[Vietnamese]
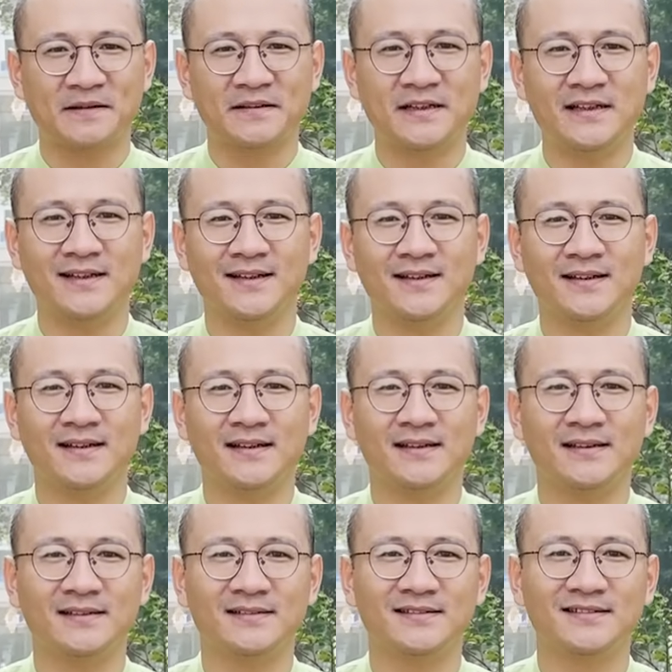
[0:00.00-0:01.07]
thì
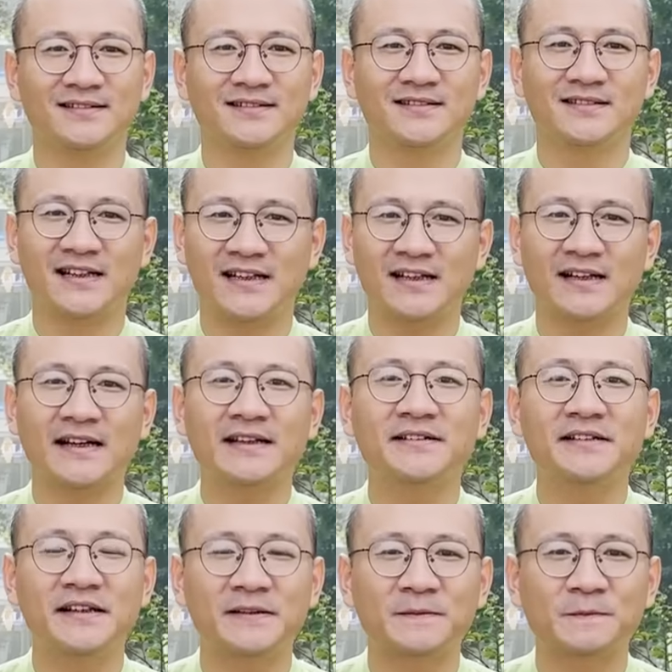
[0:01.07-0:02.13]
à, đấy là cách
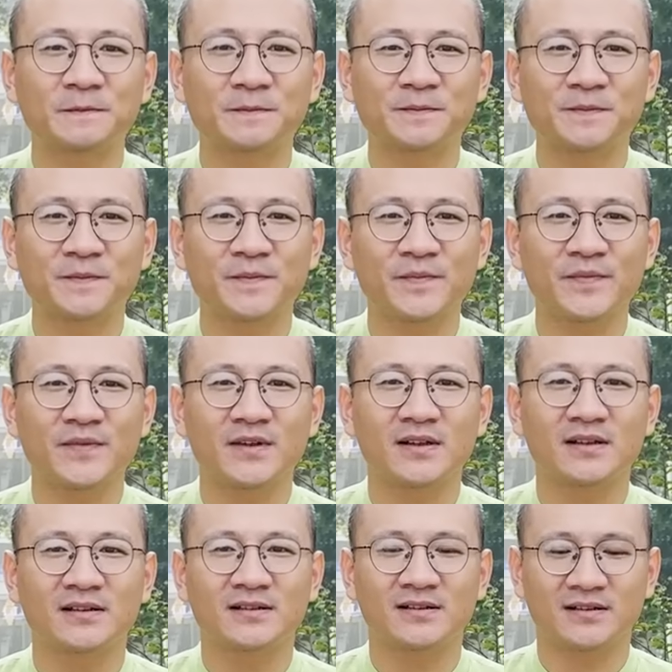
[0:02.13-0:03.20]
thứ nhất
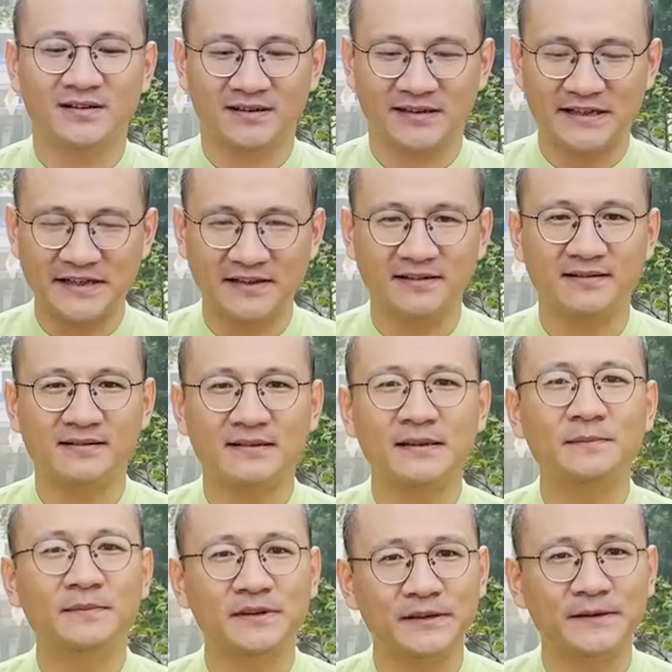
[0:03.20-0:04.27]
thiền
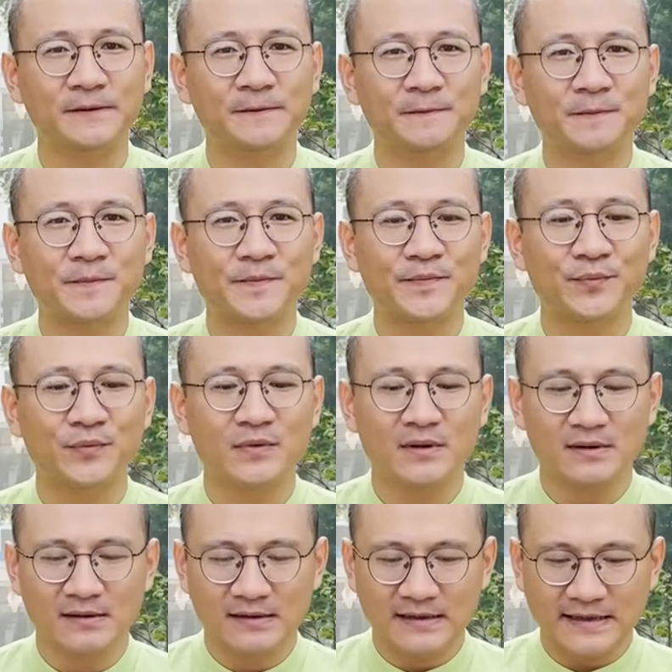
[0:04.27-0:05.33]
tâm từ
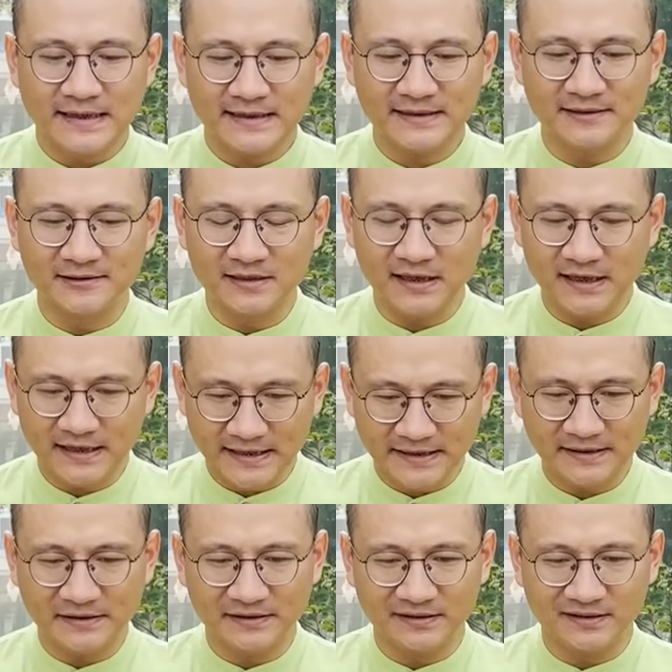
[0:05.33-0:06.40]
cách thứ
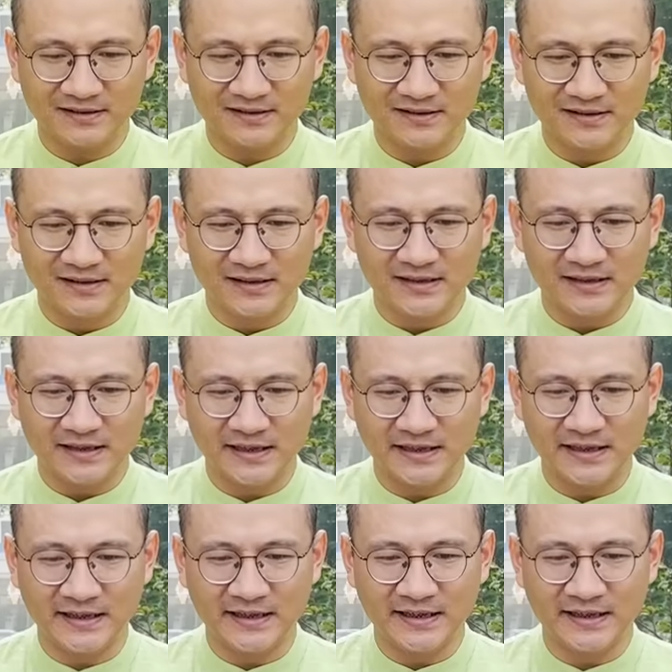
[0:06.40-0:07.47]
hai đó
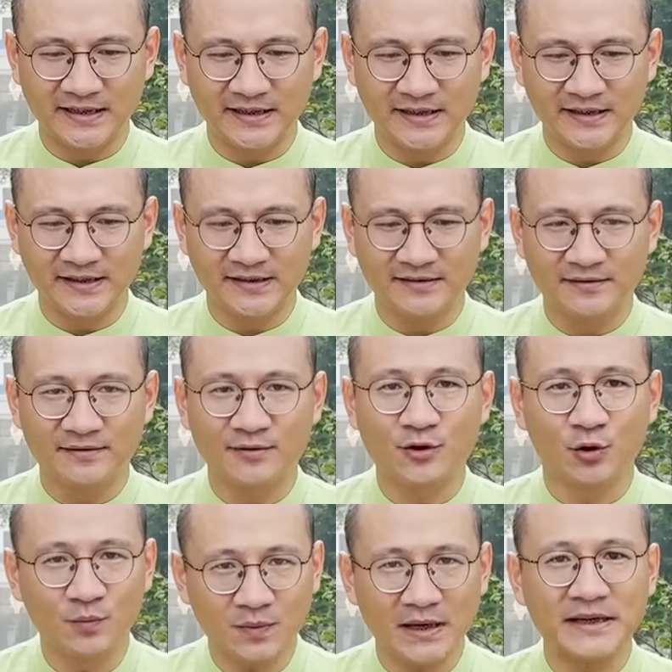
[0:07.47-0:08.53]
thì
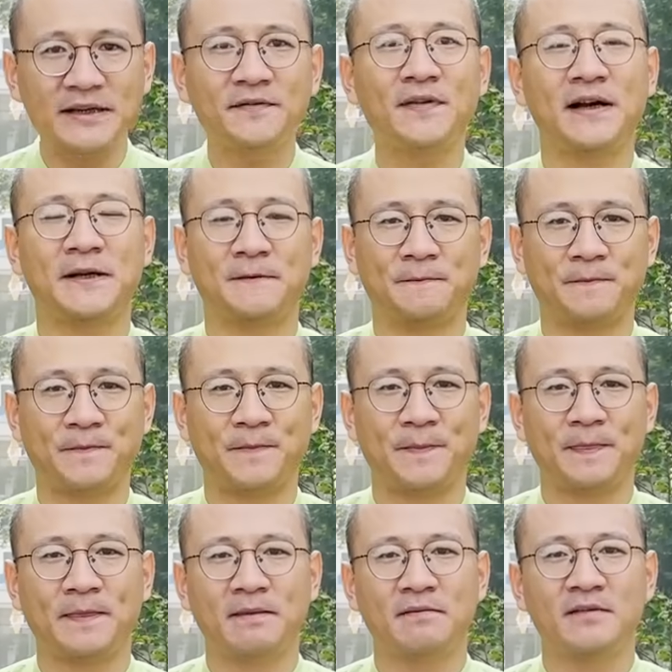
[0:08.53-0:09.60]
cũng là như vậy
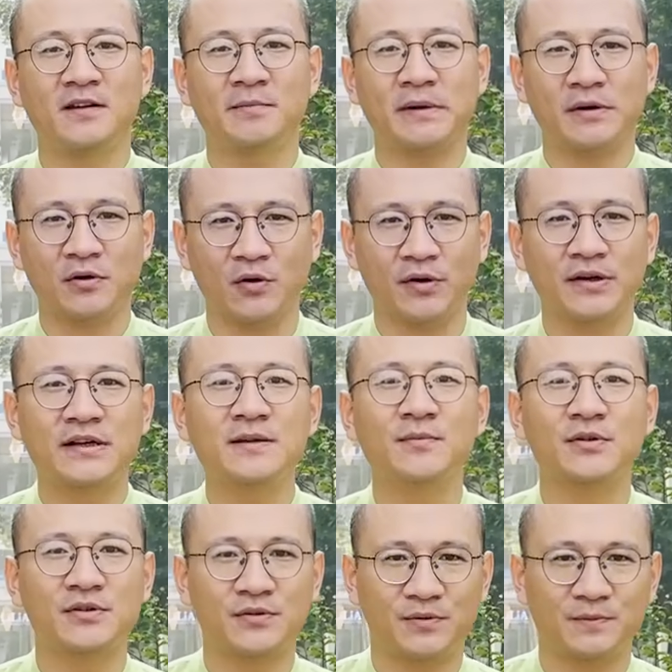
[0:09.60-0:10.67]
nhưng mà đổi đi
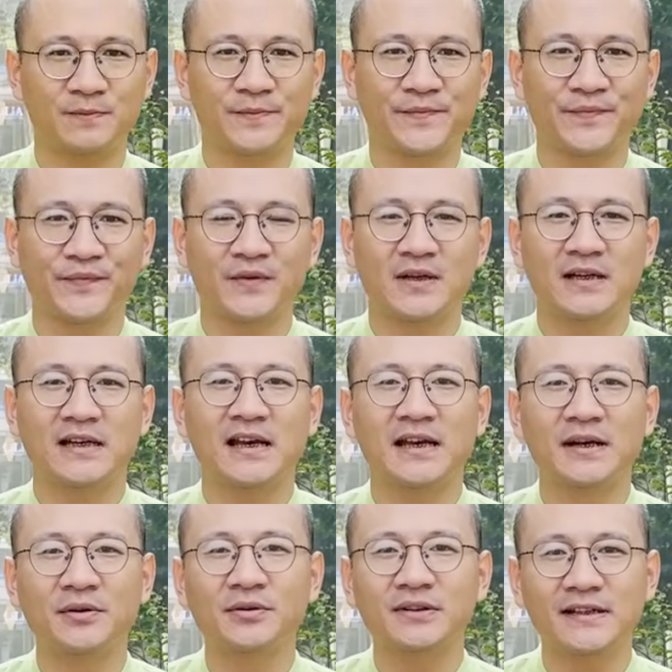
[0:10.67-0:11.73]
một chút là
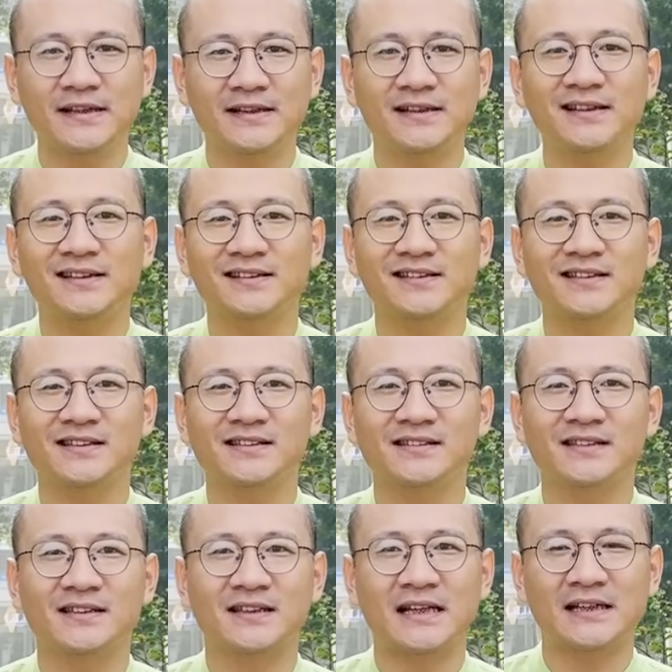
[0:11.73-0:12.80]
đầu tiên á,
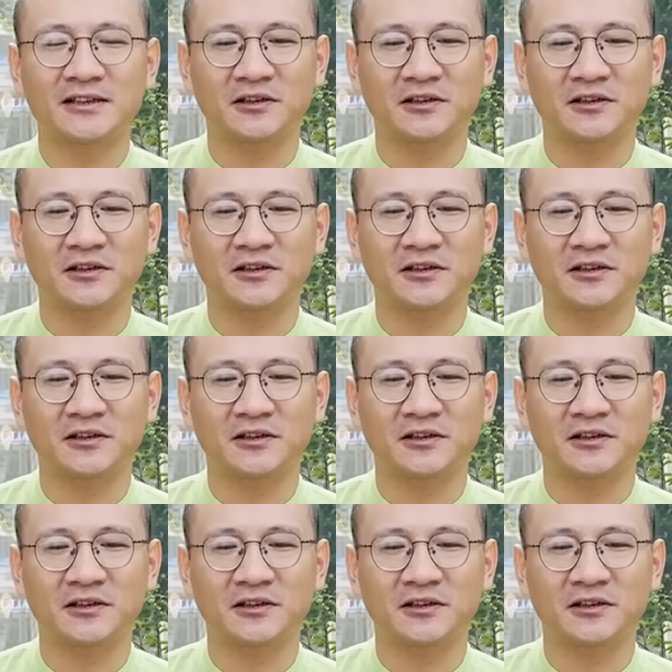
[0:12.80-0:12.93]
ta